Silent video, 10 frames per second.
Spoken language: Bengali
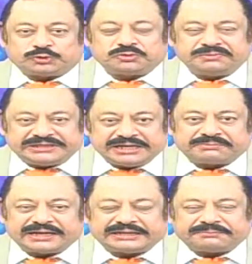যত
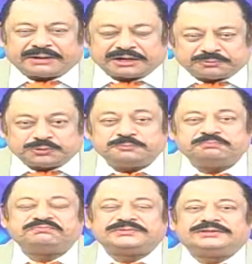বেশি আমরা এটা পারব
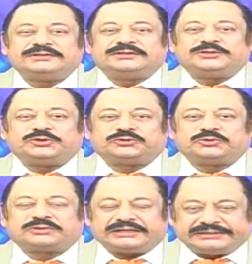
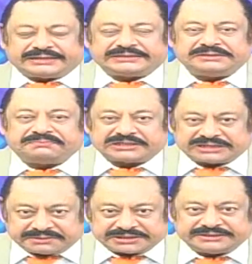যত কাছাকাছি
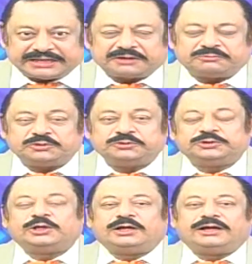পাশাপাশি থাকব
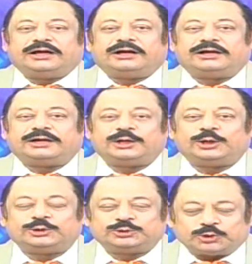
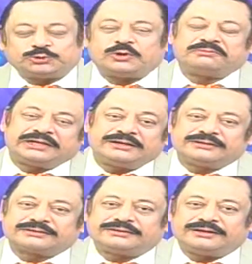তত আমরা
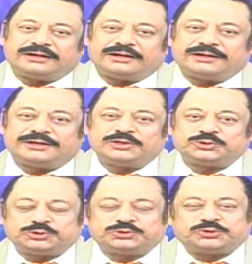
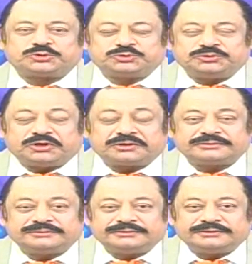সুস্থ
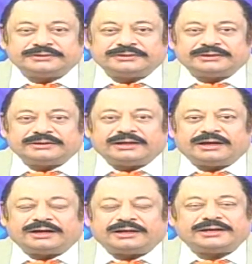সুন্দর
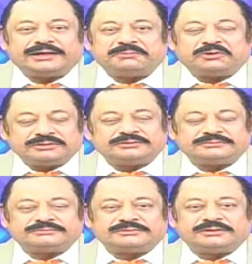এবং
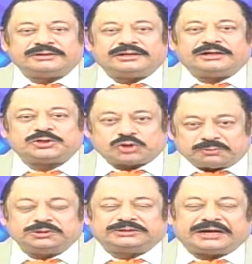
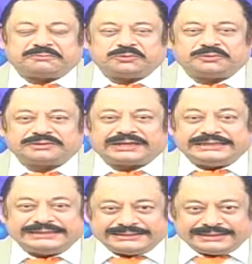সবল থাকব
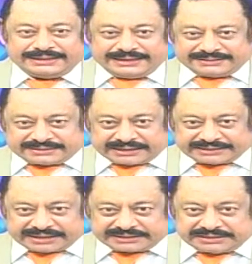খালি এই
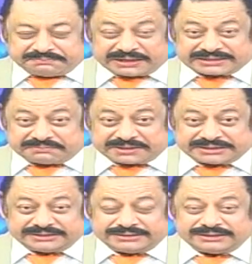কাছাকাছি
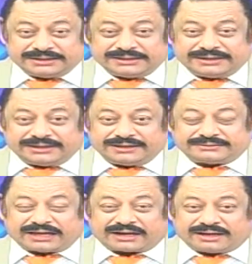পাশাপাশি
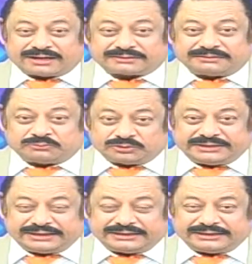থাকার
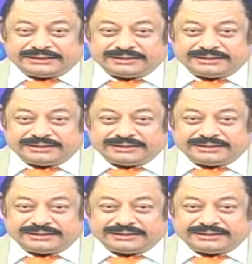মধ্যে